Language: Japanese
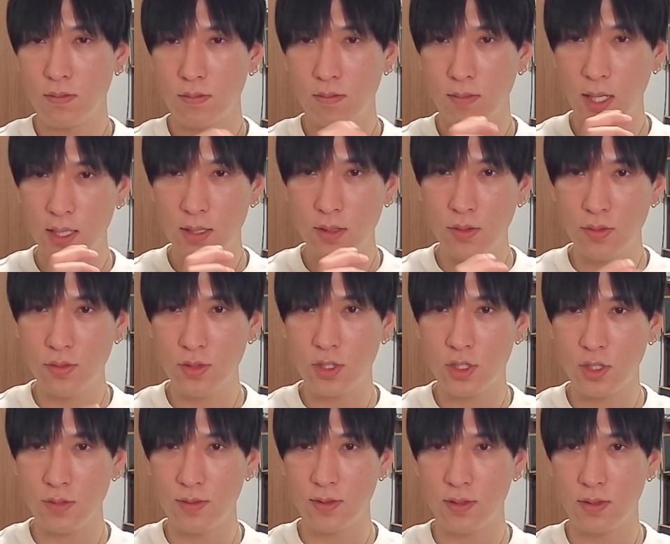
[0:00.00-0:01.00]
的を
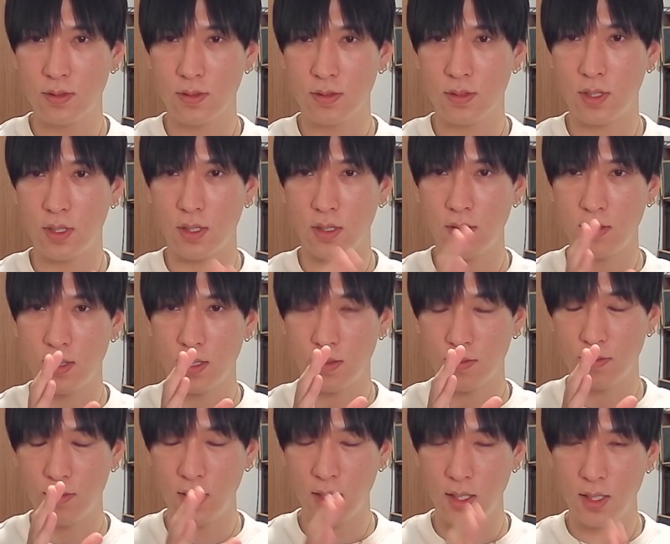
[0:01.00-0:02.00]
絞るとき、要は
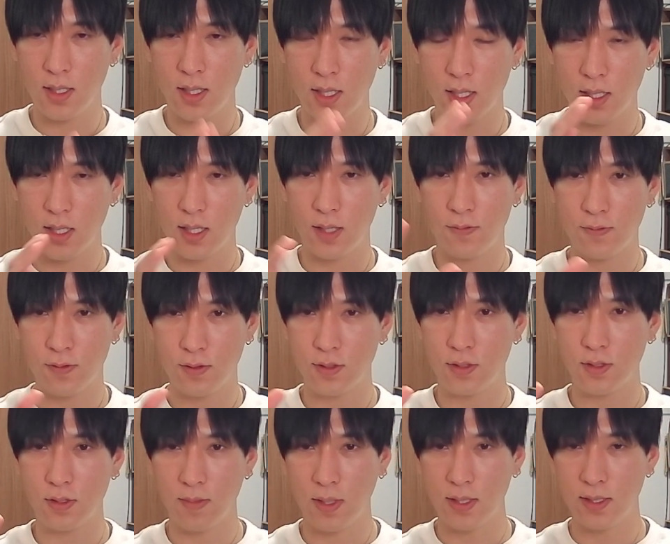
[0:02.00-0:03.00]
銘柄が複
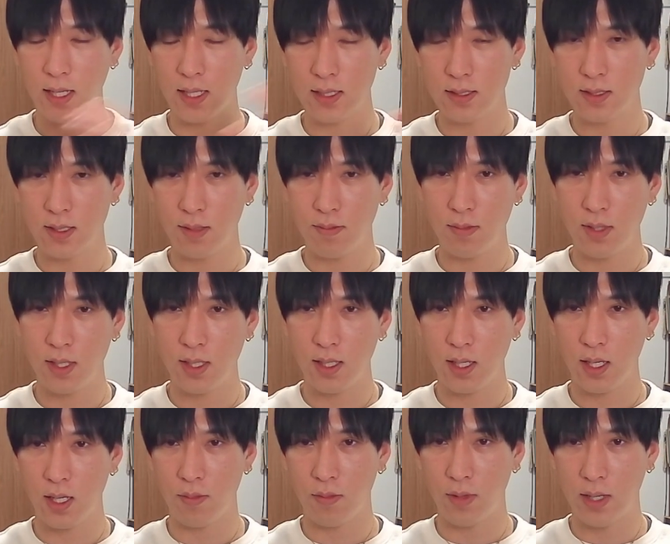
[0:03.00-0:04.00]
数、まあ、何千銘
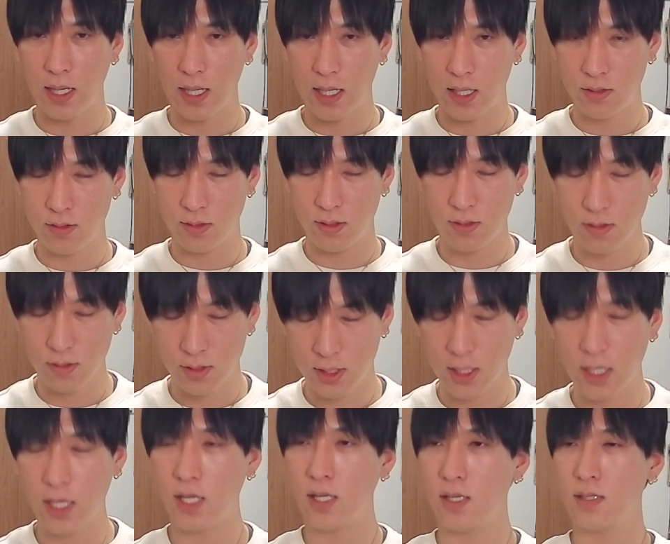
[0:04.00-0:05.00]
柄もある
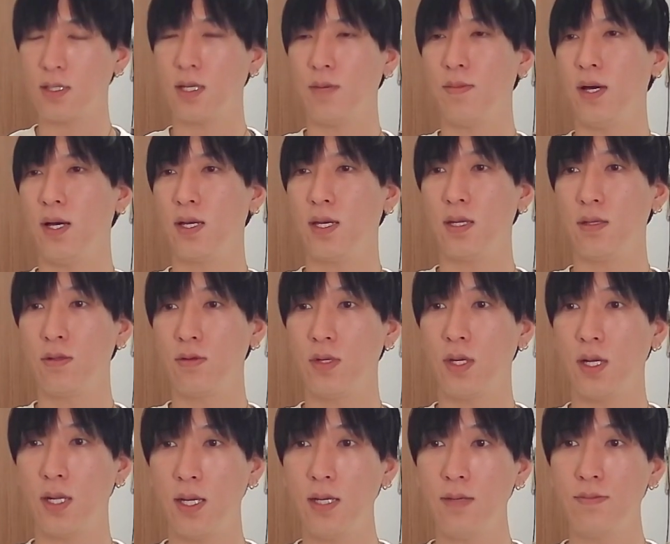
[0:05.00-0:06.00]
じゃないですか、マーケット
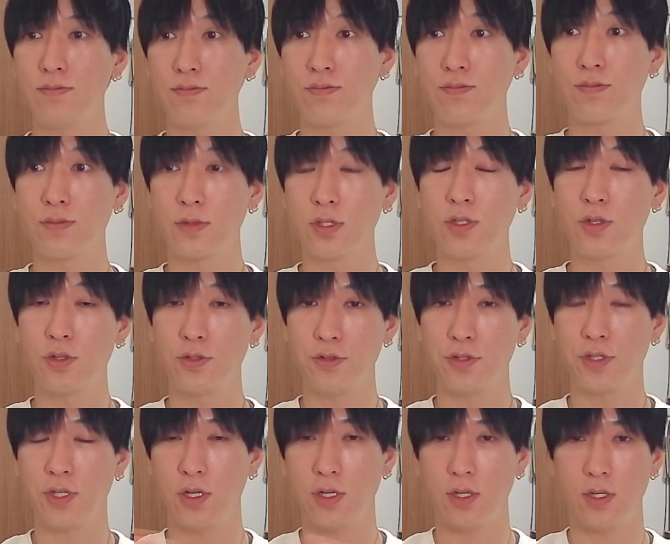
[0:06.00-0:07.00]
にはね。上場
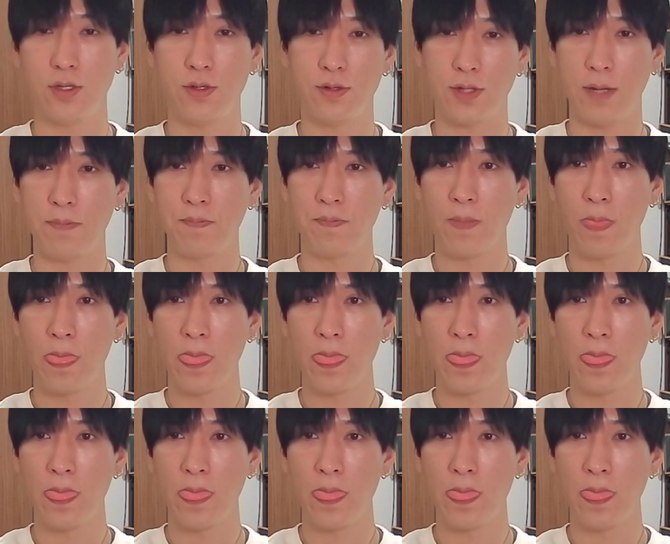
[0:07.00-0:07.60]
してる企業で。